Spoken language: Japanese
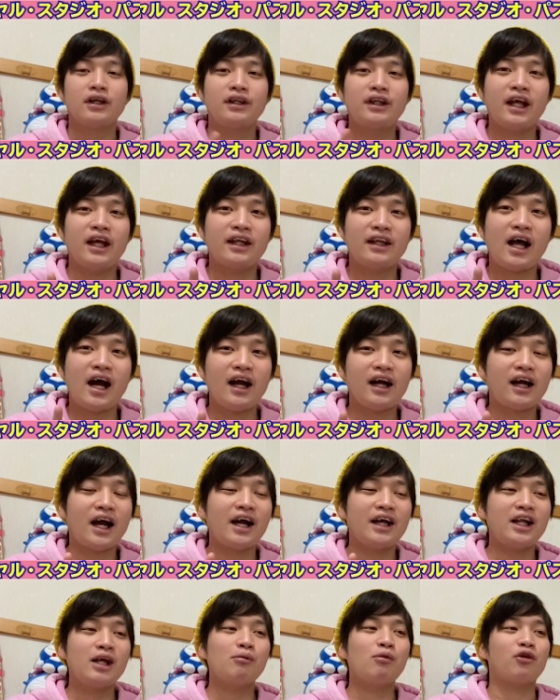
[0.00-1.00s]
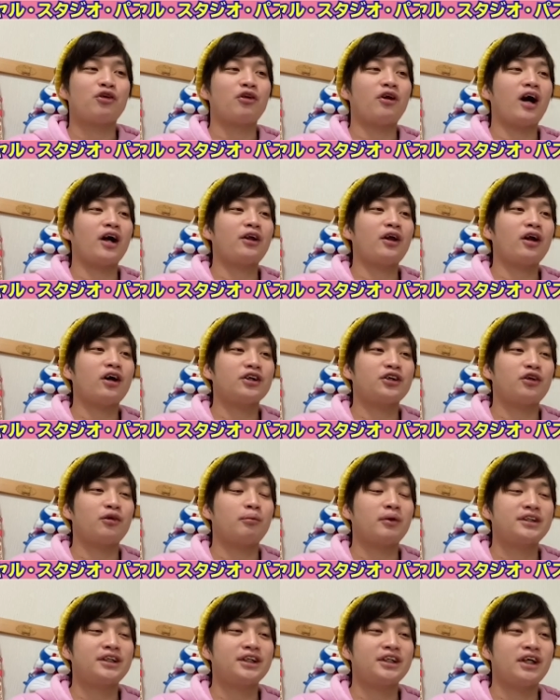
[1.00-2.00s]
で、何回でもその
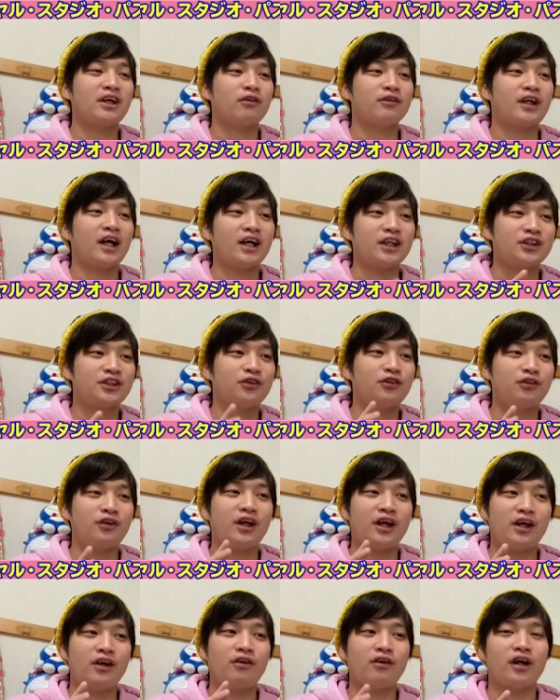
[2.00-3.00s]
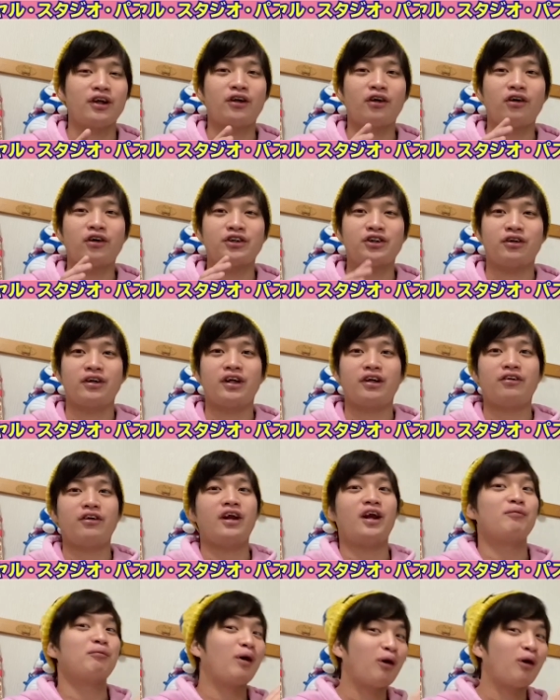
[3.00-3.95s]
アトラクションの待ち時間を短縮できるアトラクションはですね、